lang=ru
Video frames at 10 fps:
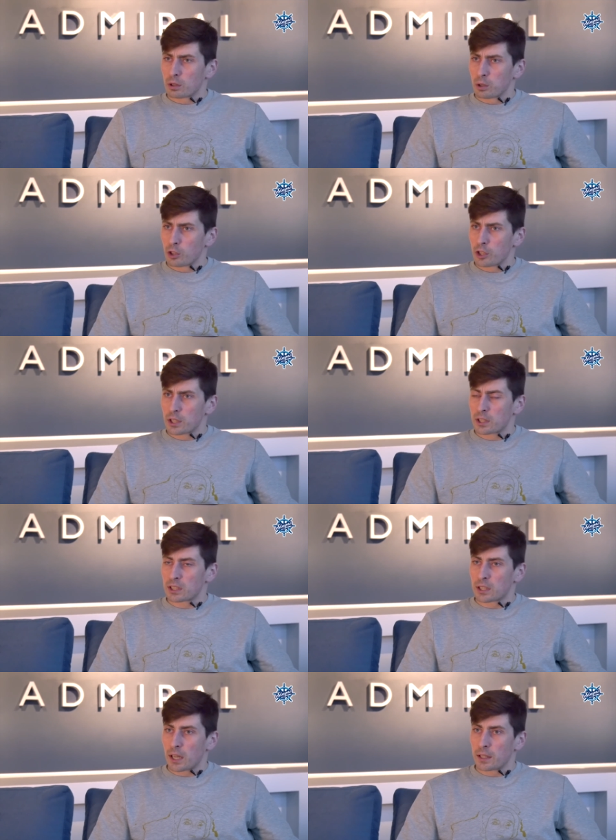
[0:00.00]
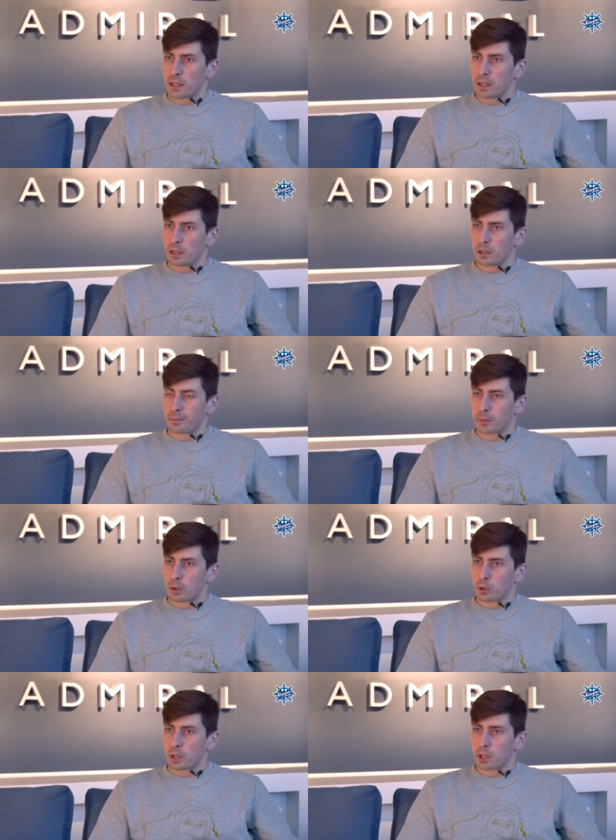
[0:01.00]
сложность со стороны
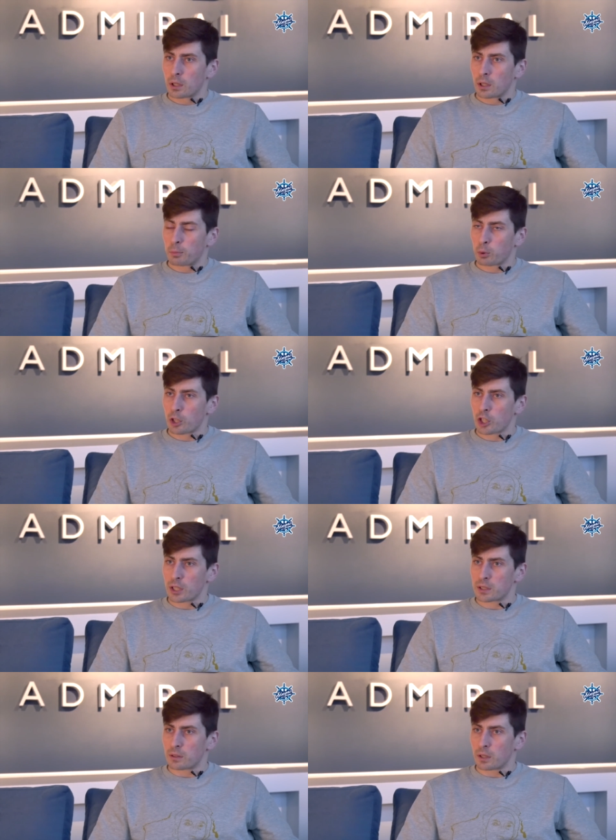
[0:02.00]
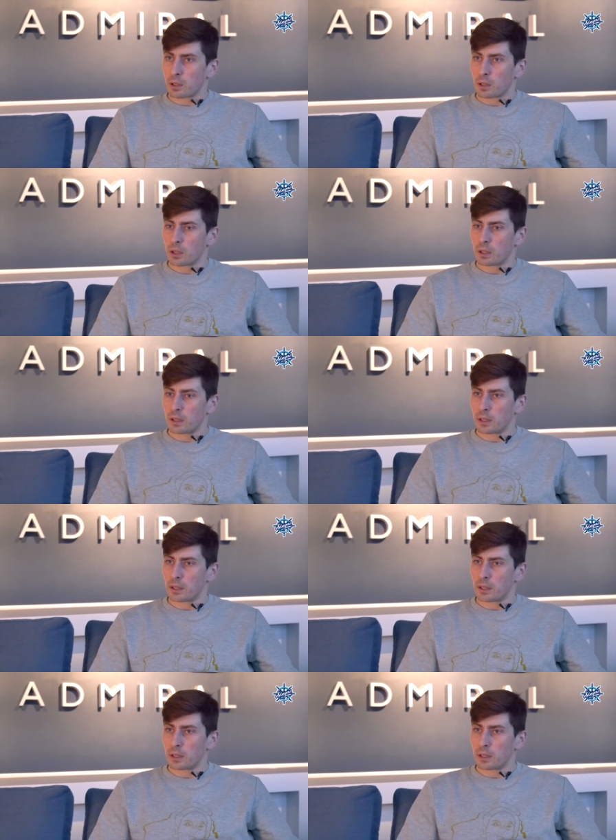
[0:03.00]
только путешествий да,